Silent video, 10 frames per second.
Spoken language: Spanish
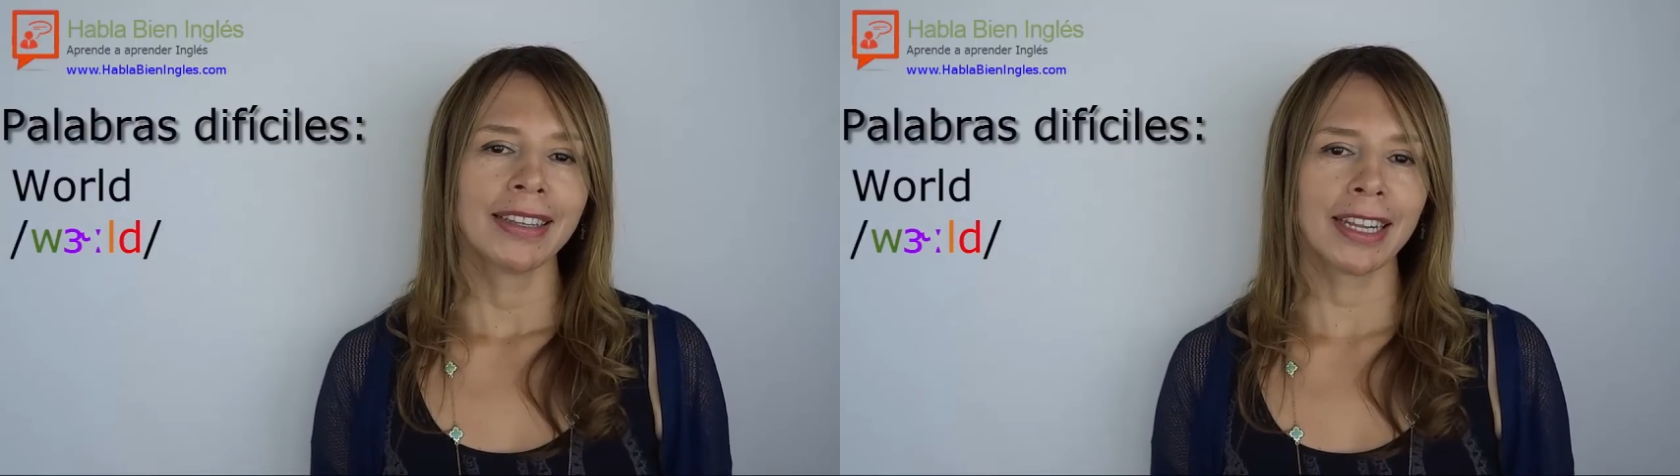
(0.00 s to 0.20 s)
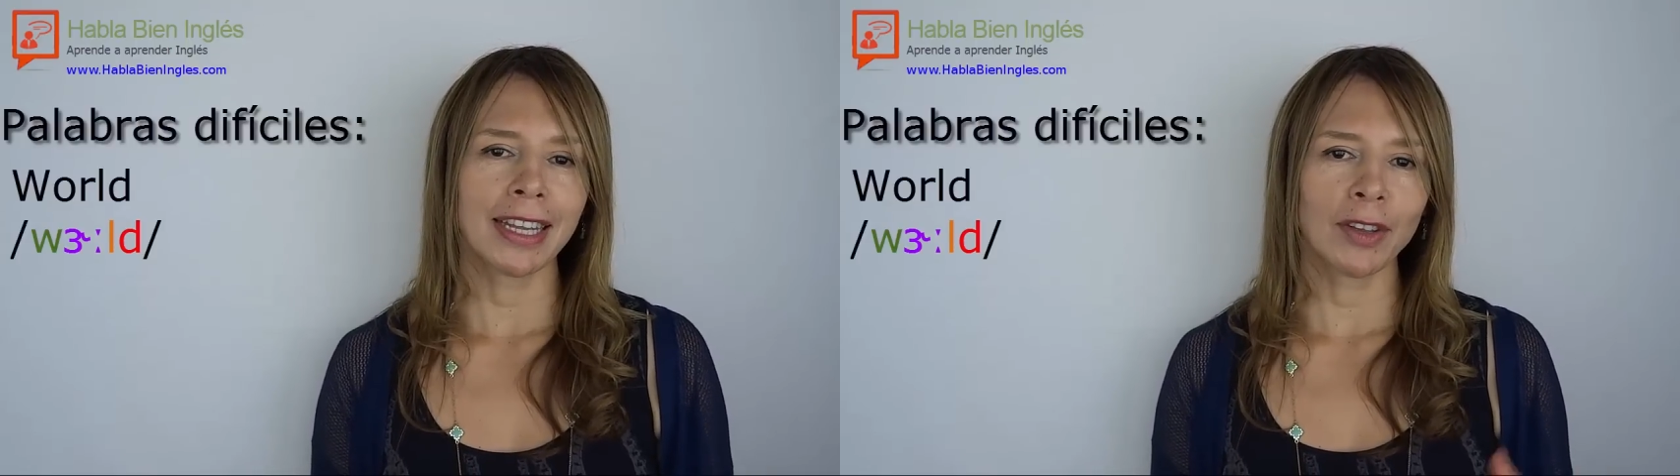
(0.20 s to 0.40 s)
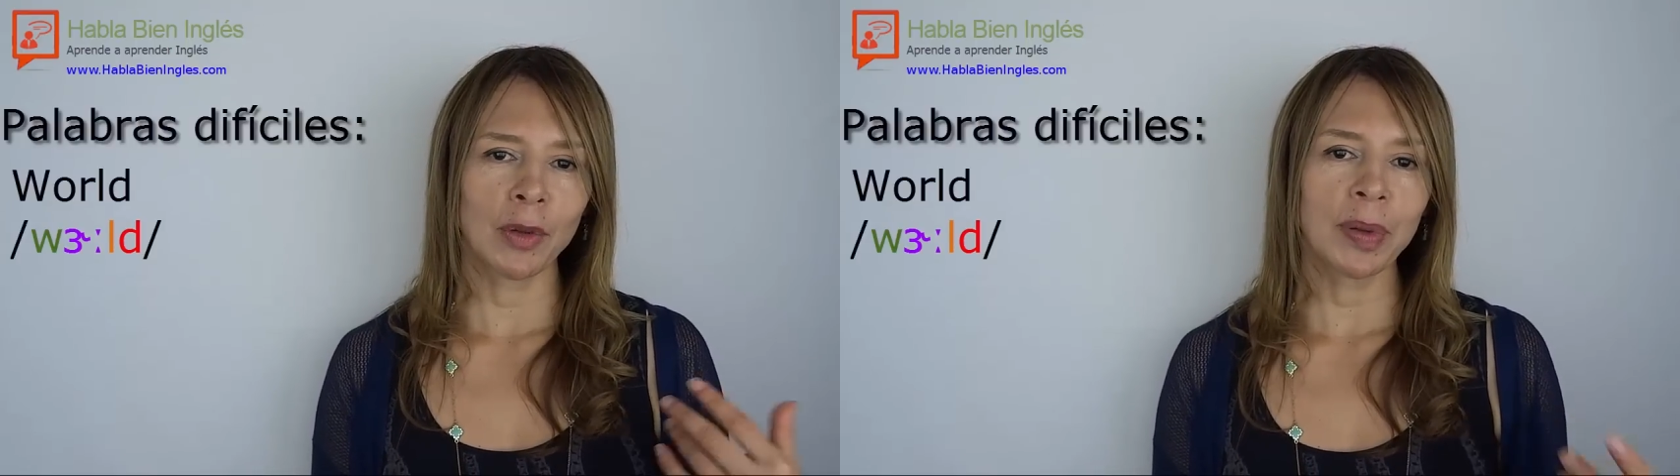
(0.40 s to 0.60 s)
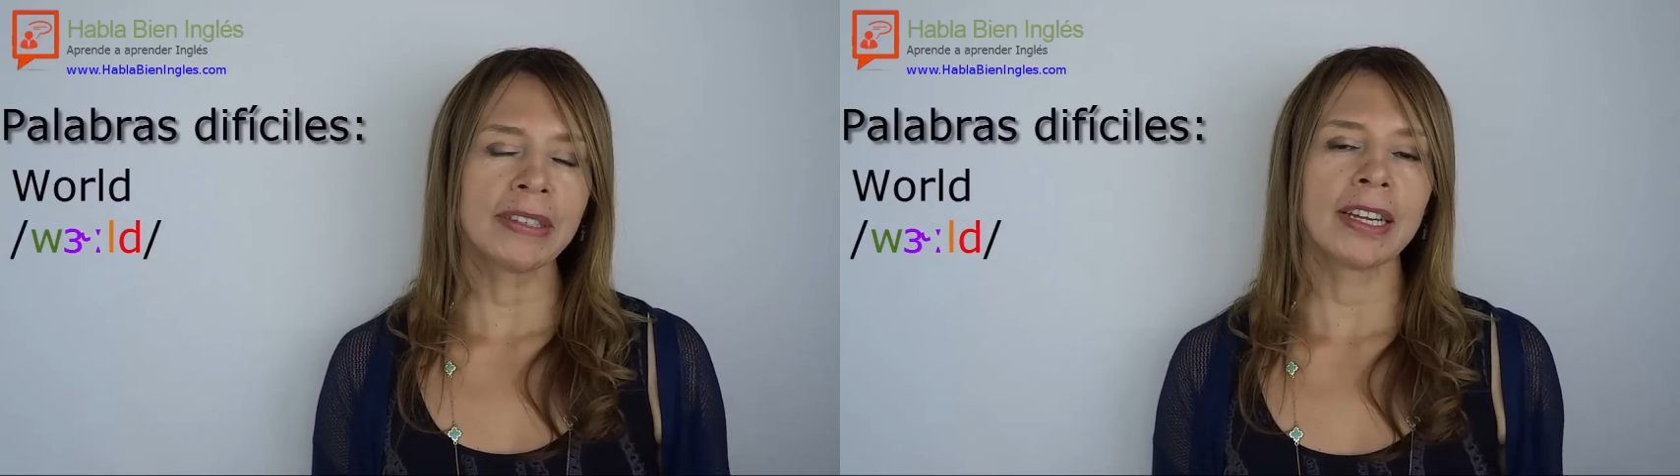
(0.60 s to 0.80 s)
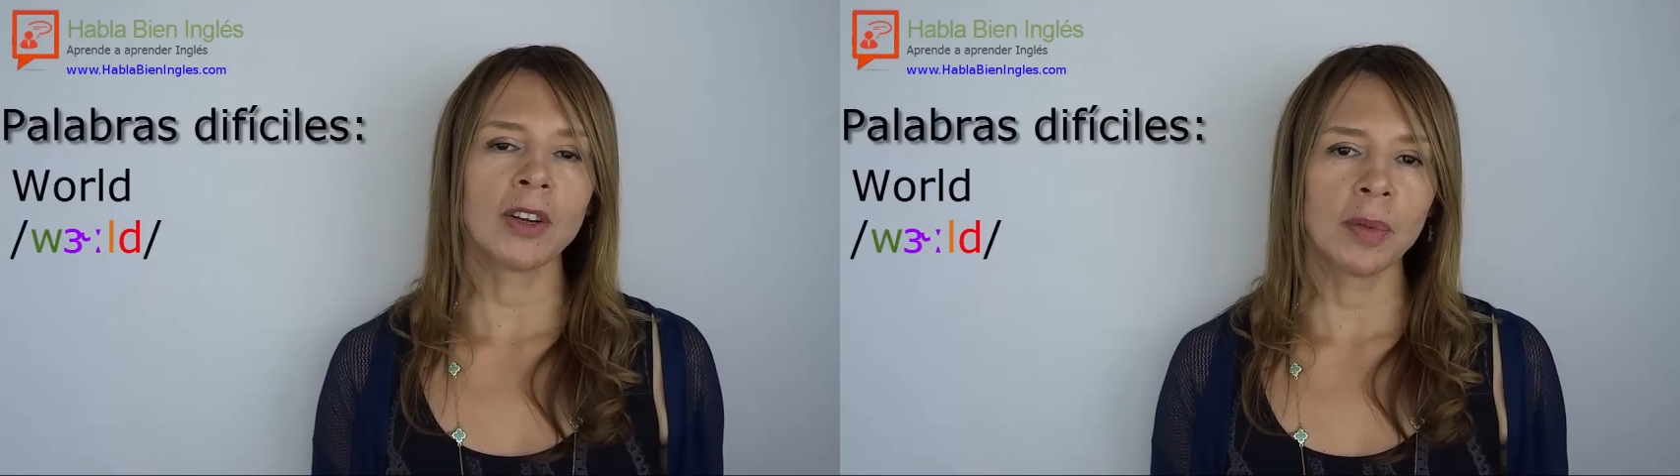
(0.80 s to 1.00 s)
tratando de
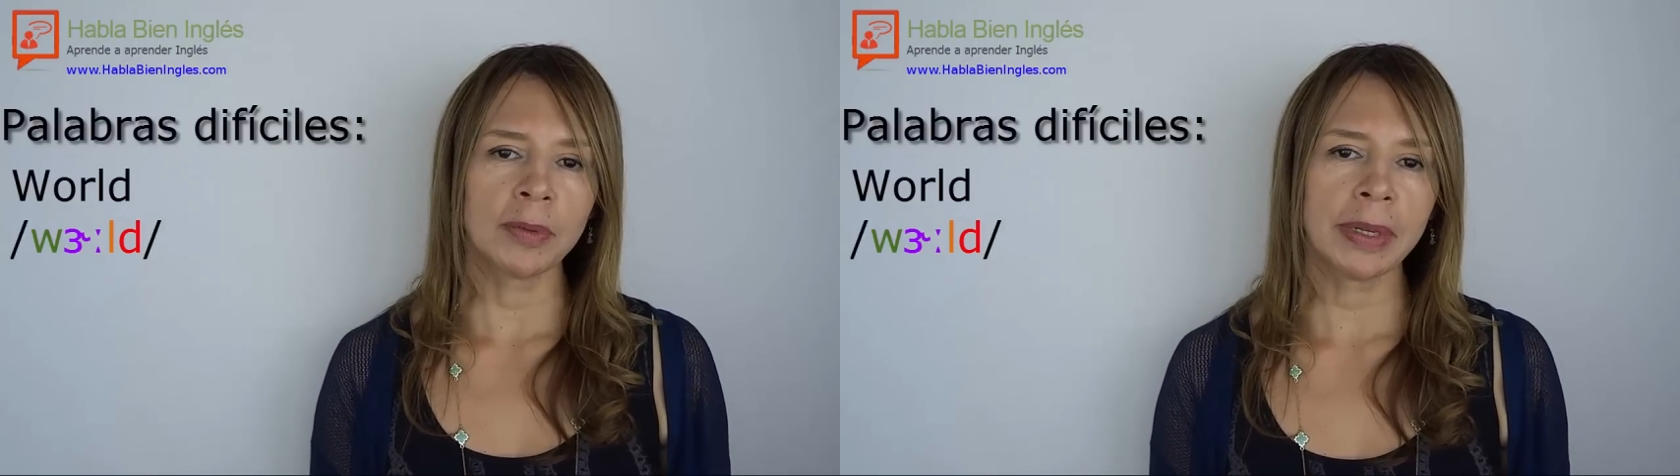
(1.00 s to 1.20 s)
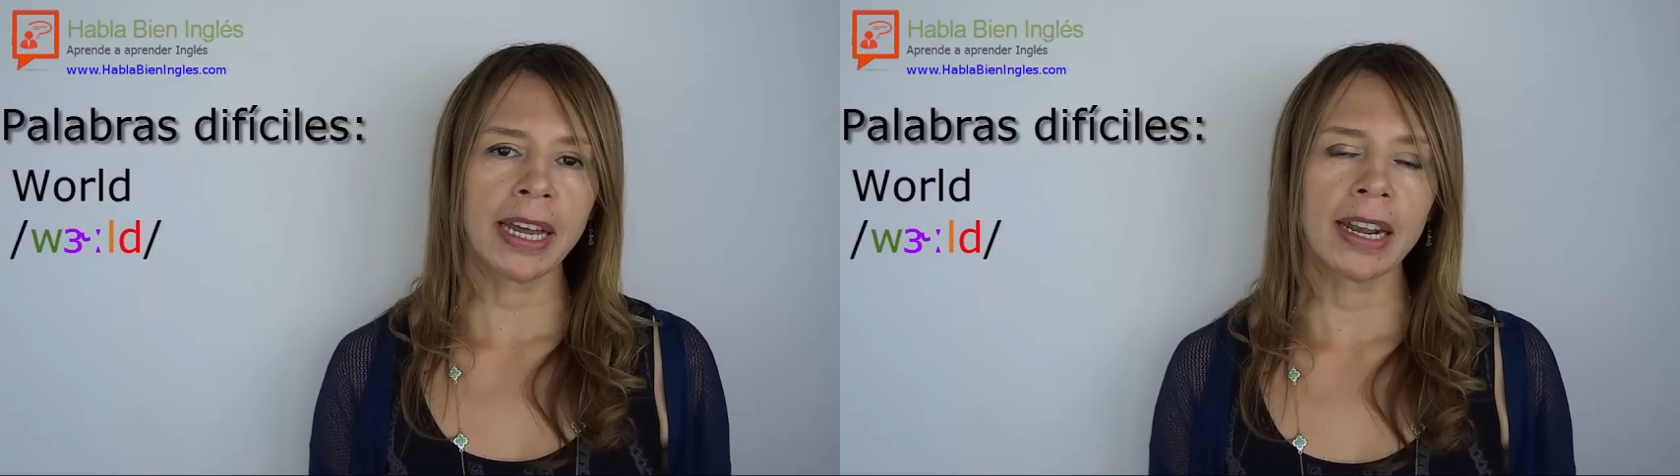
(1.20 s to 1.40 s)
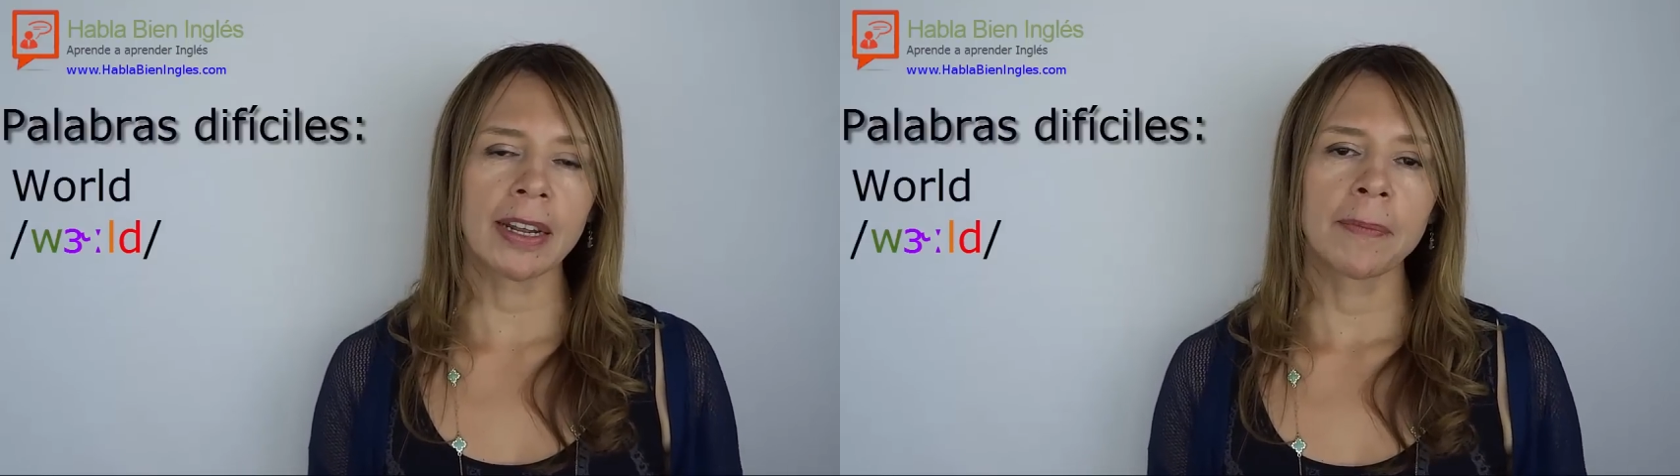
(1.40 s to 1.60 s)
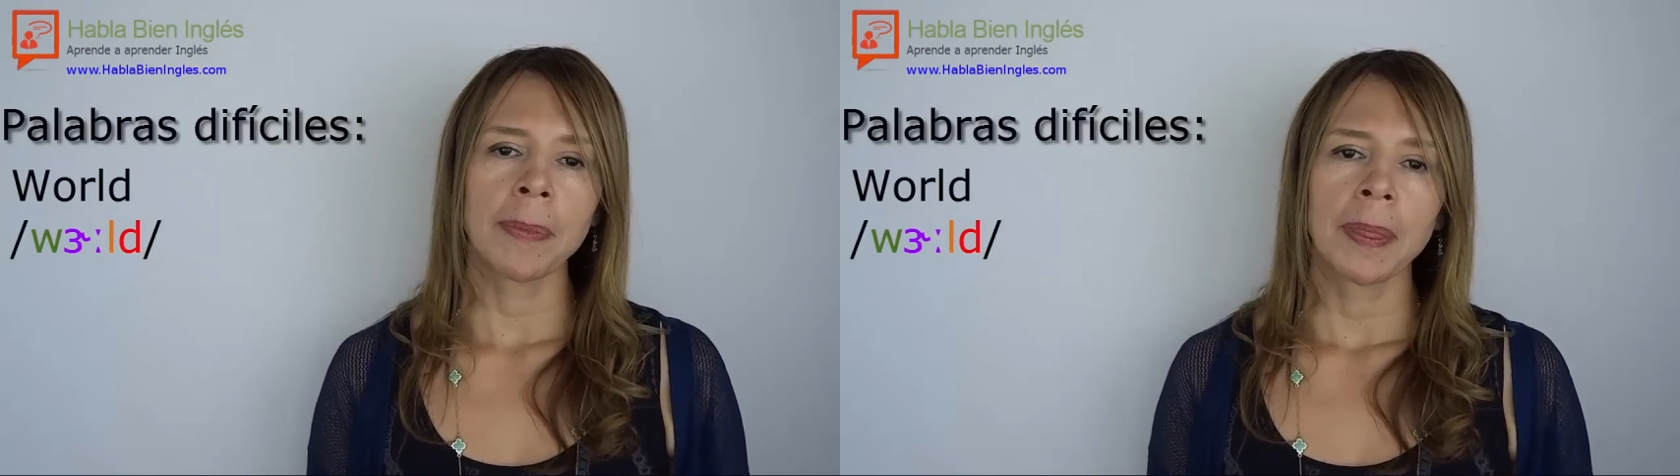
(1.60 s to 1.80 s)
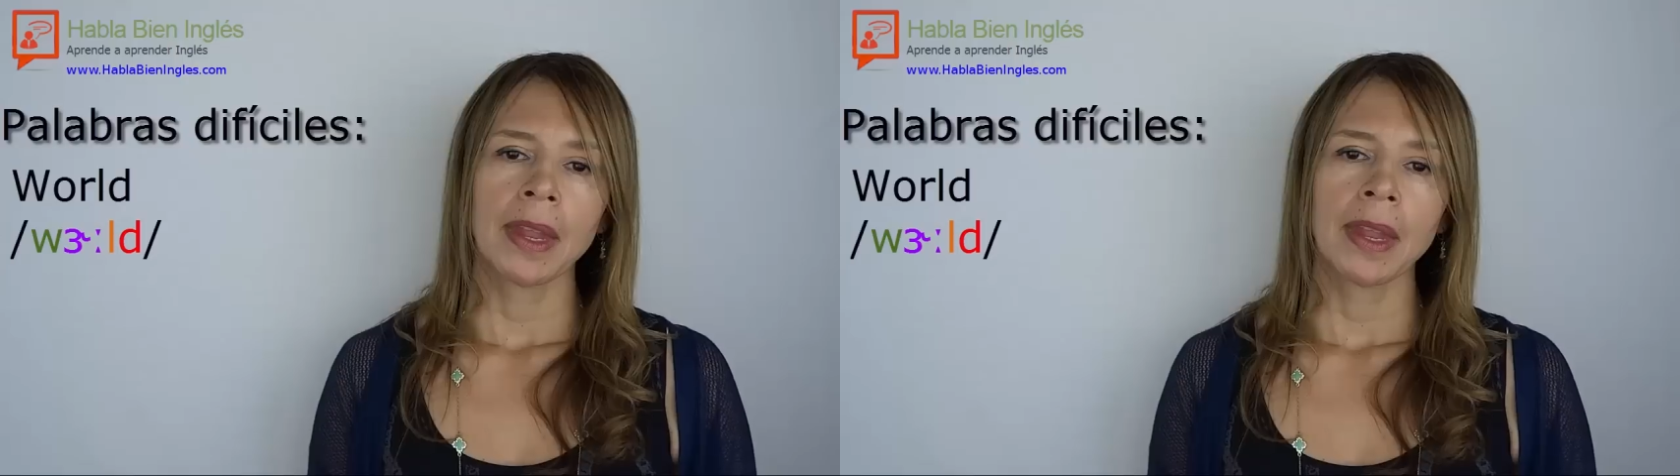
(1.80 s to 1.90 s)
pensar cómo explicarla.